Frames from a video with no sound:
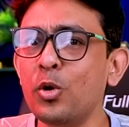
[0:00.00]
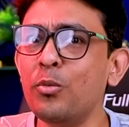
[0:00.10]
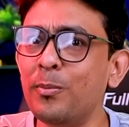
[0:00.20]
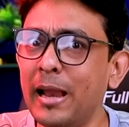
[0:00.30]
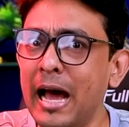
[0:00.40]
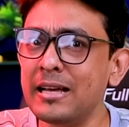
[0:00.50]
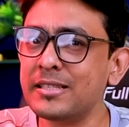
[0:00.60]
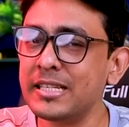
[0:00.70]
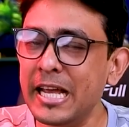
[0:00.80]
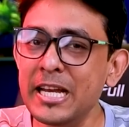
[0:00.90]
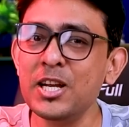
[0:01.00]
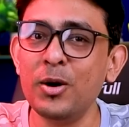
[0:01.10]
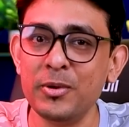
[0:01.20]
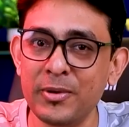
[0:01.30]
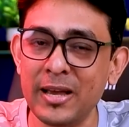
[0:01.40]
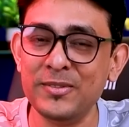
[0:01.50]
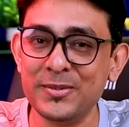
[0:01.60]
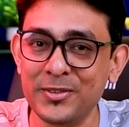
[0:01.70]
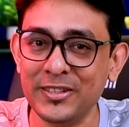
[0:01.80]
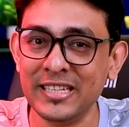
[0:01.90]
প্রো প্লাস এইটা হবে ফাইভ
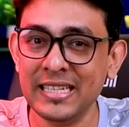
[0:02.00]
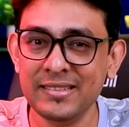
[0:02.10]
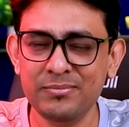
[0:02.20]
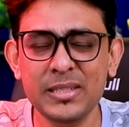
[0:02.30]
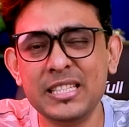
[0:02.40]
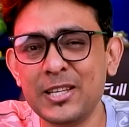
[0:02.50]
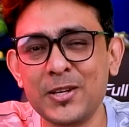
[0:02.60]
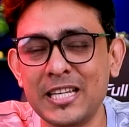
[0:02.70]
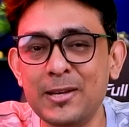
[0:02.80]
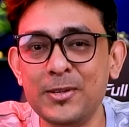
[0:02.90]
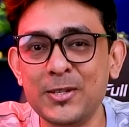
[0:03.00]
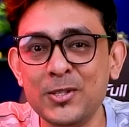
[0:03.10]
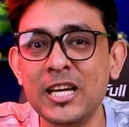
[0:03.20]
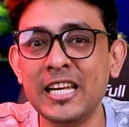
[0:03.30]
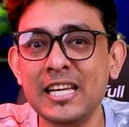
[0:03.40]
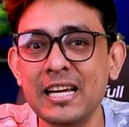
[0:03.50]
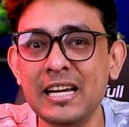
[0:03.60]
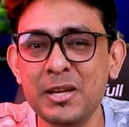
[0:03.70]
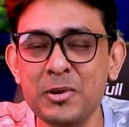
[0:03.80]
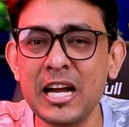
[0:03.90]
জি ফোন বিস্তারিত আর তেমন কিছু জানি না
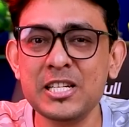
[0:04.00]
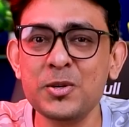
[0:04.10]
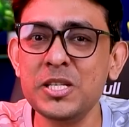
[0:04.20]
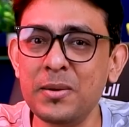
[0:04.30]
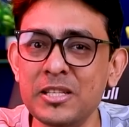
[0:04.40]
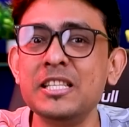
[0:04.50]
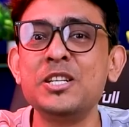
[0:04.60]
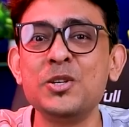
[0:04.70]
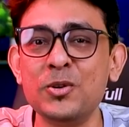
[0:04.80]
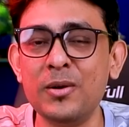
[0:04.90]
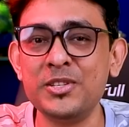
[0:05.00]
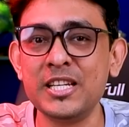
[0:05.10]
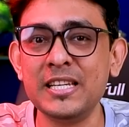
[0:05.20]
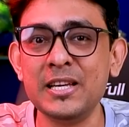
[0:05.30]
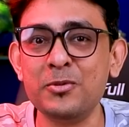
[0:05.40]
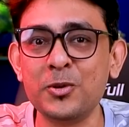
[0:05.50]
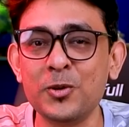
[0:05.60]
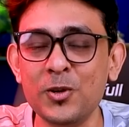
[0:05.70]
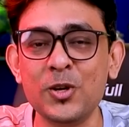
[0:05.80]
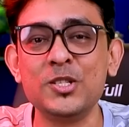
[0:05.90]
এবং আশা করছি আমাদের দেশেও অফিসিয়ালি এই
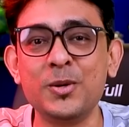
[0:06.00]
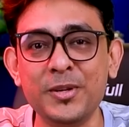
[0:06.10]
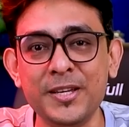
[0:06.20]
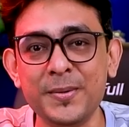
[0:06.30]
ফোনগুলো লঞ্চ হবে